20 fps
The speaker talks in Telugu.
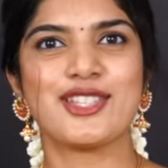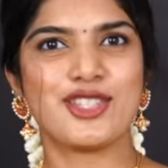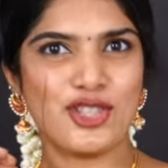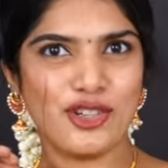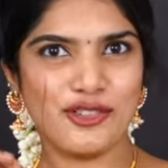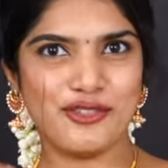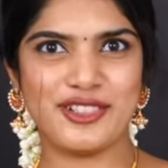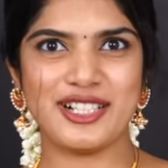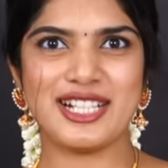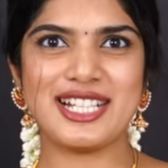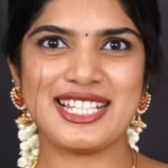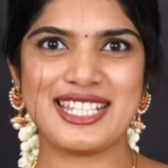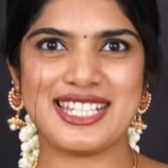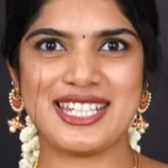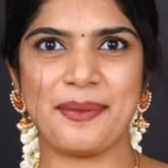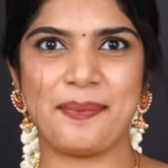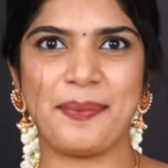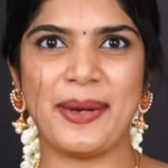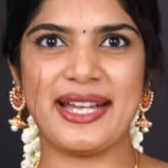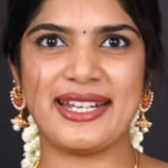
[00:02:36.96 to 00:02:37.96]
సో ఫస్ట్
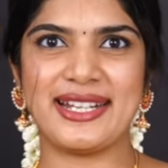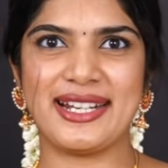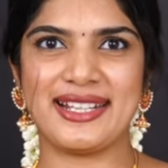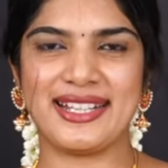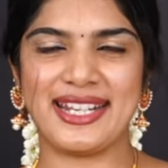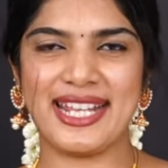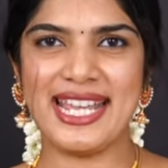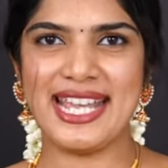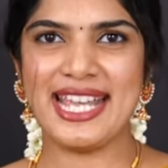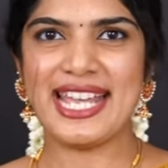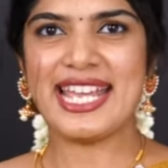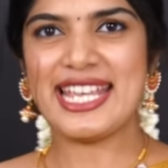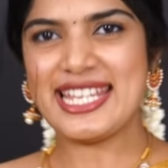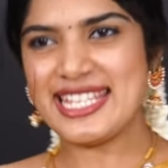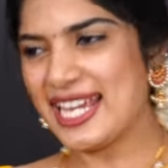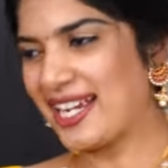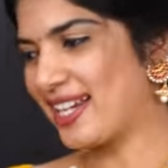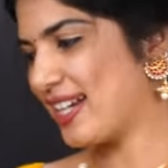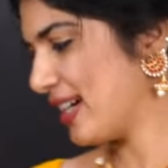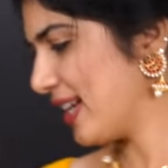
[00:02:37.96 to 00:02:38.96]
స్టెప్ ఏంటంటే
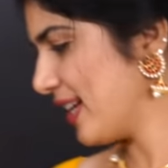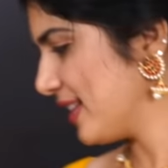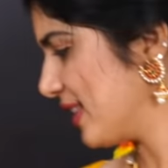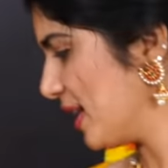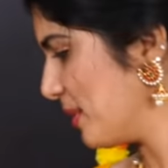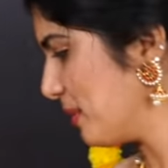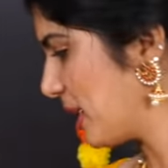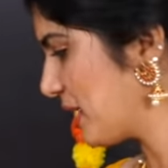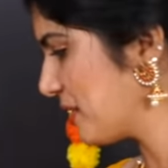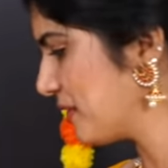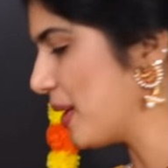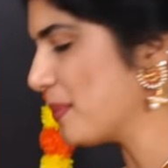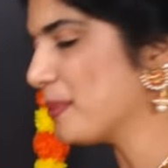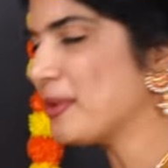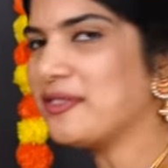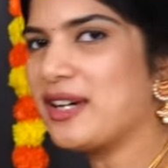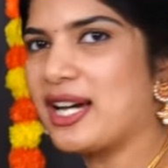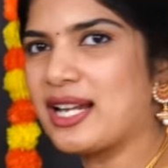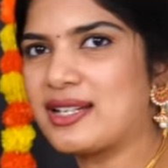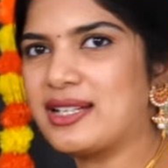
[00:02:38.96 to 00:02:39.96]
ఎక్కడైతే మనం
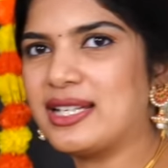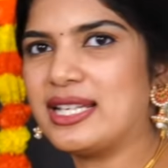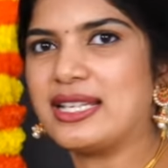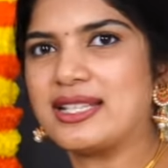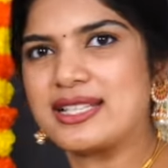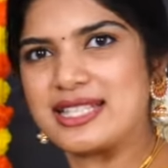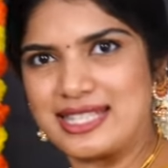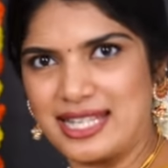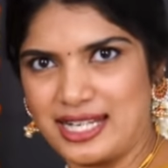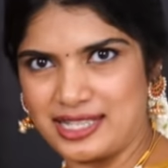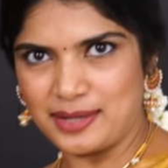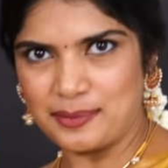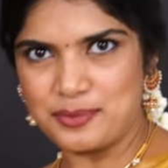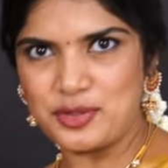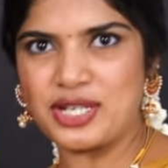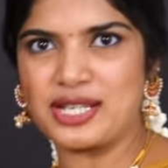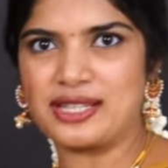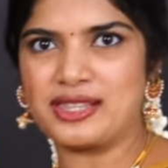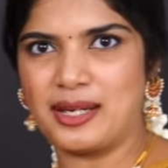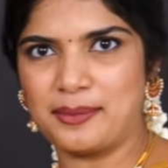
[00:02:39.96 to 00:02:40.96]
అమ్మవారిని సెటప్
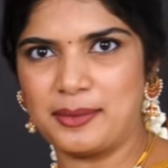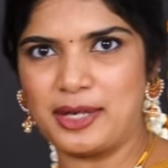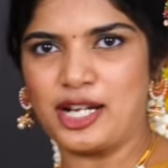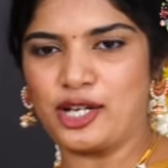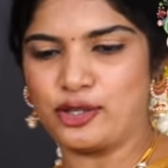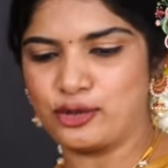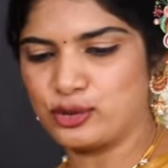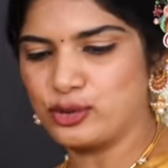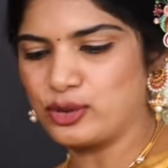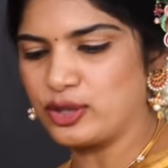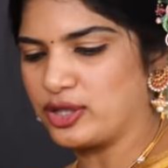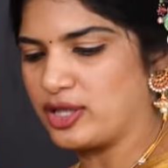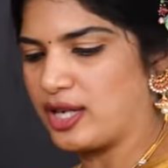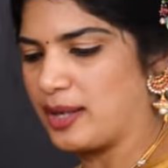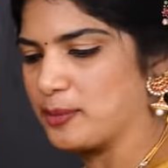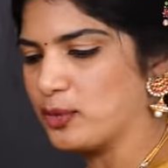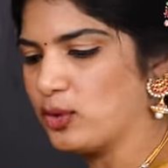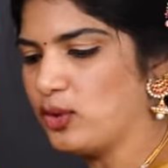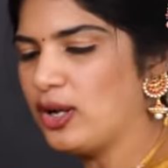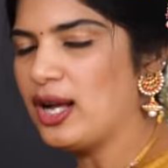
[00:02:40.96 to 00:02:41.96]
చేద్దామని
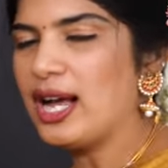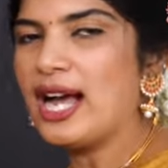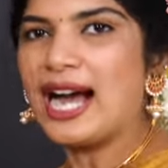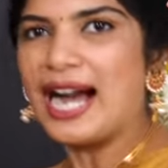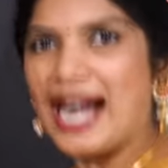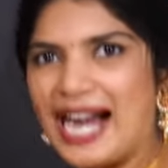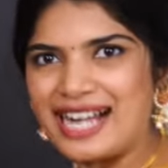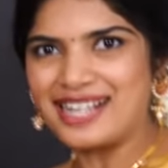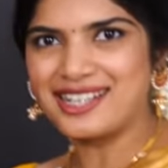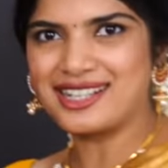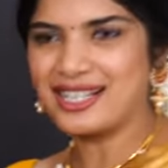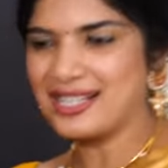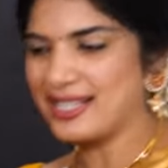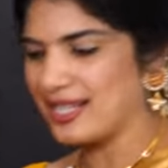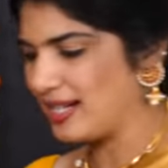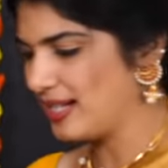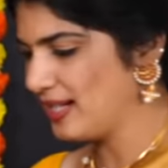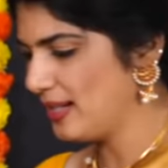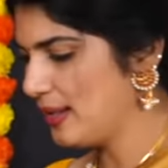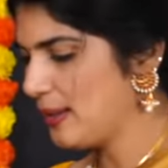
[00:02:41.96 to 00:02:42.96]
అనుకుంటున్నామో అక్కడ
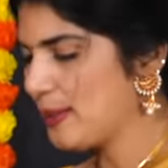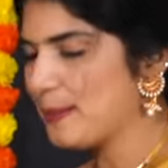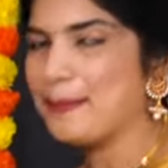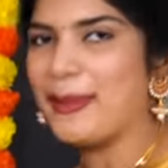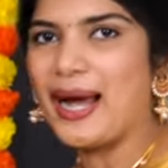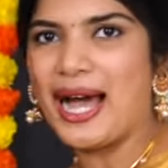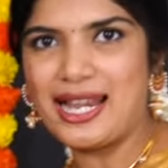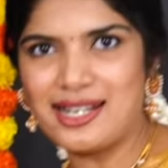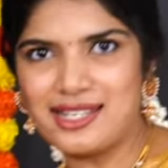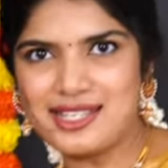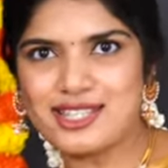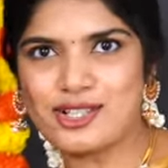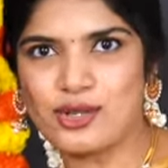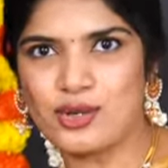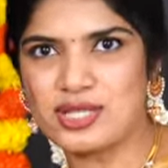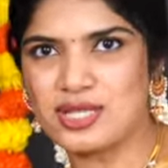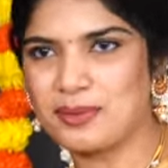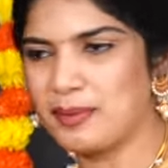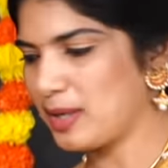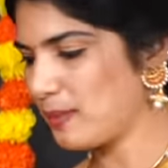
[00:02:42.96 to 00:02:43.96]
బ్యాలెన్స్
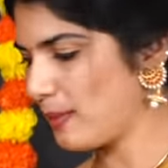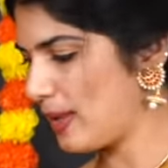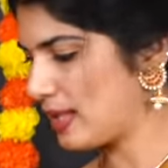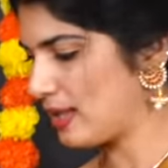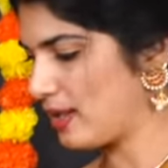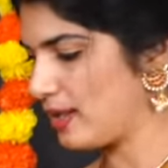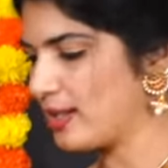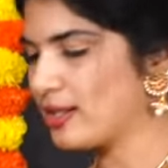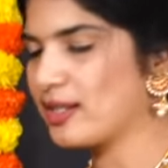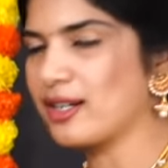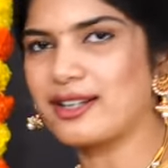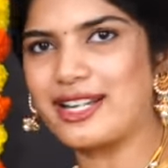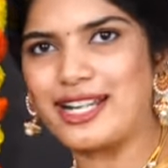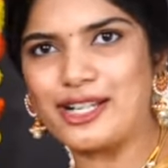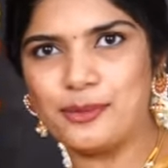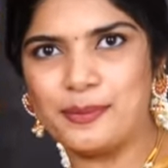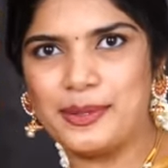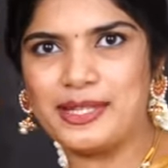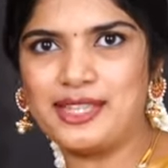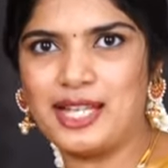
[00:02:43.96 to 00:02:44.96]
కోసం అనమాట ఇక్కడ
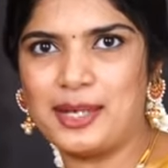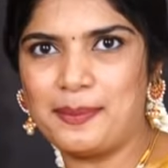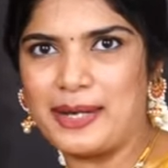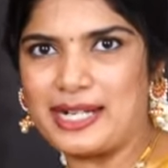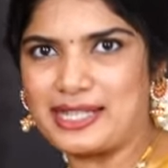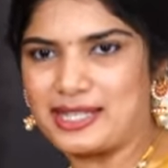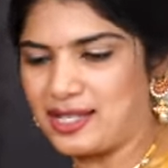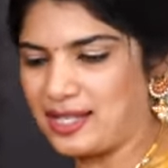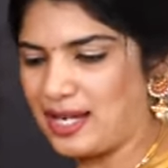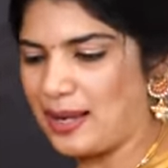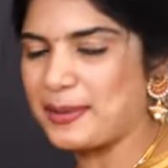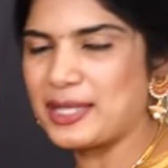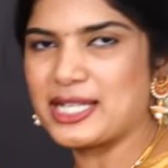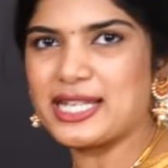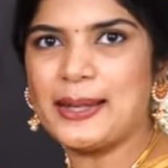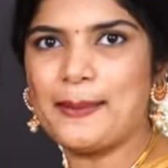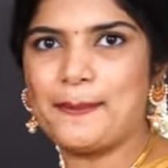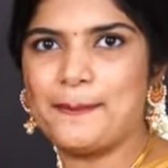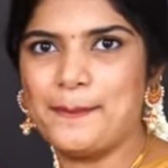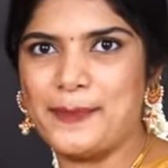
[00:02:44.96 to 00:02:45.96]
రెండు బిందెలు పెడతాం
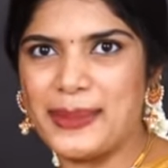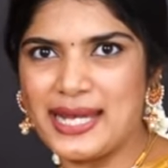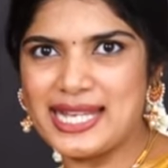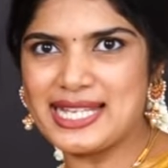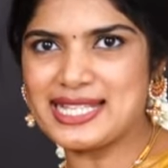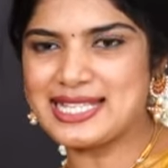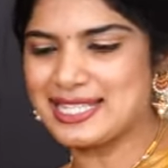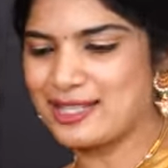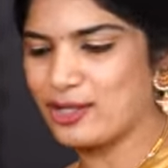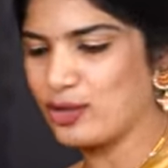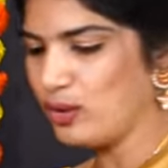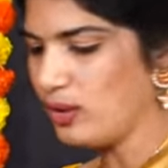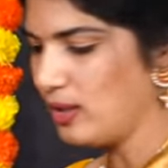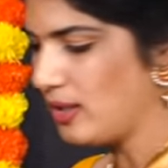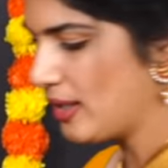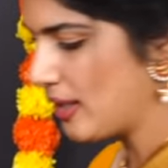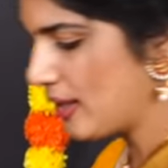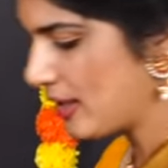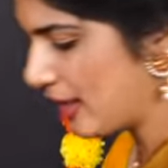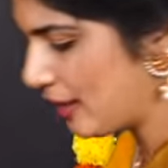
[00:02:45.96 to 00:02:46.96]
కాబట్టి బేస్లో
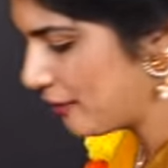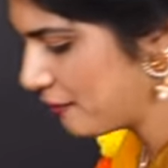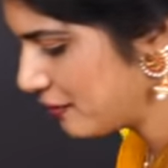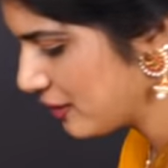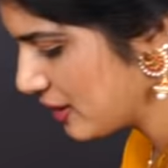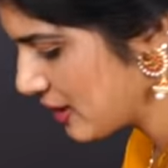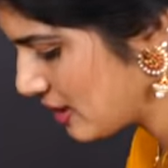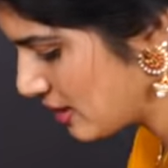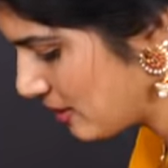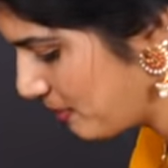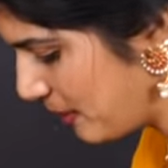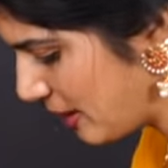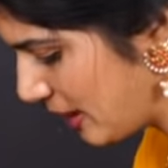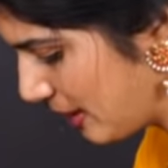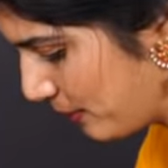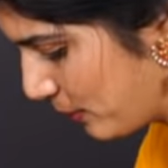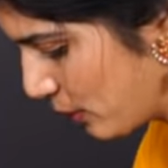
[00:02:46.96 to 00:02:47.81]
నేను ఫస్ట్ బియ్యం